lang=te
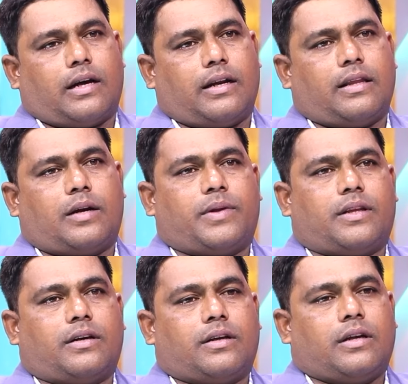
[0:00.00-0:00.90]
అనే దాని మీద
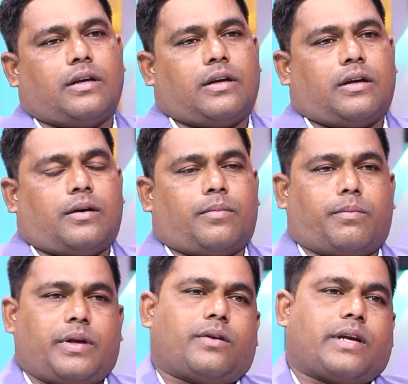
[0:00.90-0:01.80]

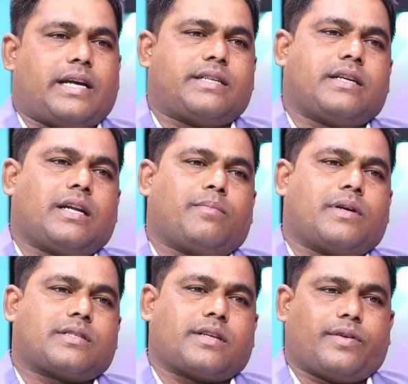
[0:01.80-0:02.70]
మీరు ఏజెంట్
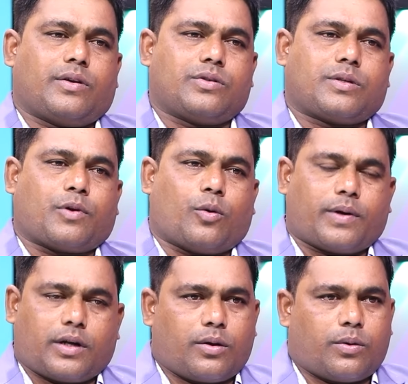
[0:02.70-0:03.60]
నెంబర్ సెవెన్ నుంచి
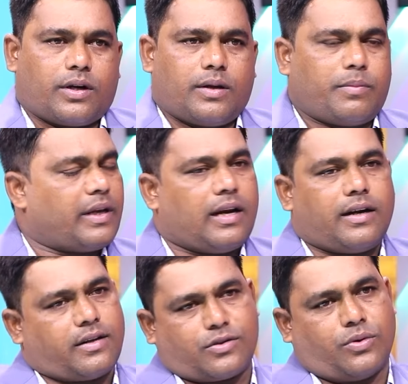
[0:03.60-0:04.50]
ప్రాపర్టీగా ఉంటే మీకు
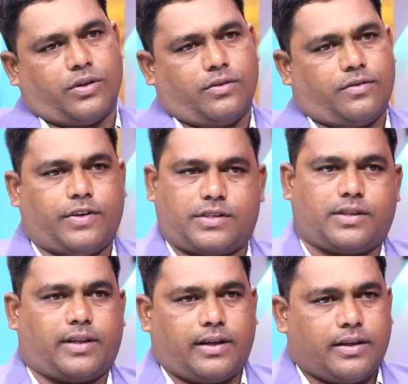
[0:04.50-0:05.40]
ఇలాంటి రిస్క్ ఉండదు ఫస్ట్
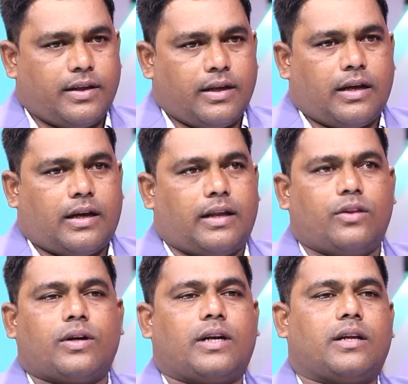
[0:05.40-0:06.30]
hmm. థింగ్
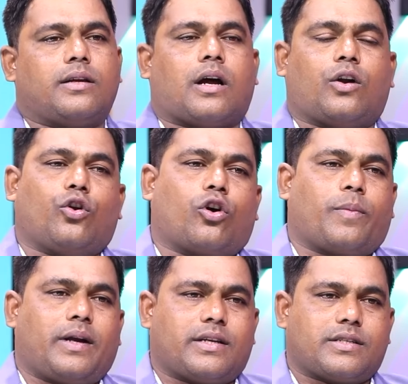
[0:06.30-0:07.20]
ఎందుకంటే ఆ
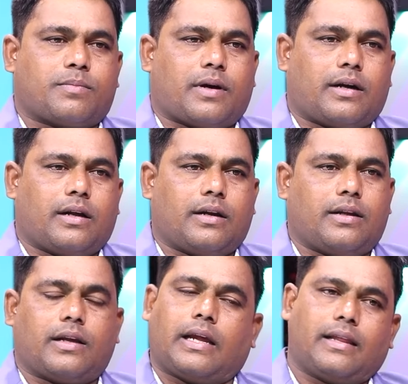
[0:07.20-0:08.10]
డాక్యుమెంటేషన్ పార్ట్ కానీ
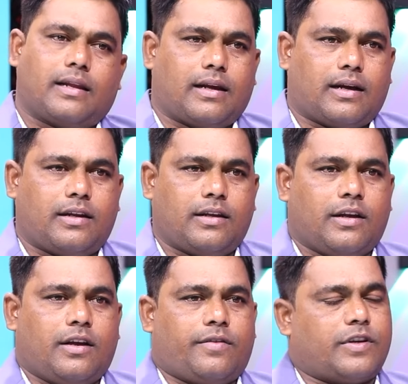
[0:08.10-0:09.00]
ఏదైనా కానీ
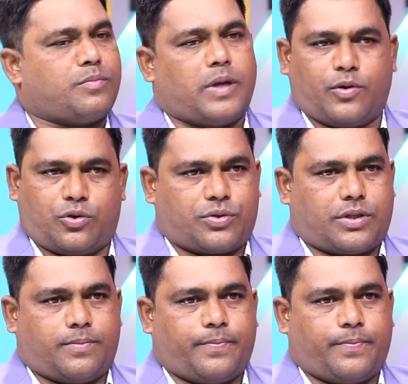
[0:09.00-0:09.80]
ఫస్ట్ మేమే చూస్తాం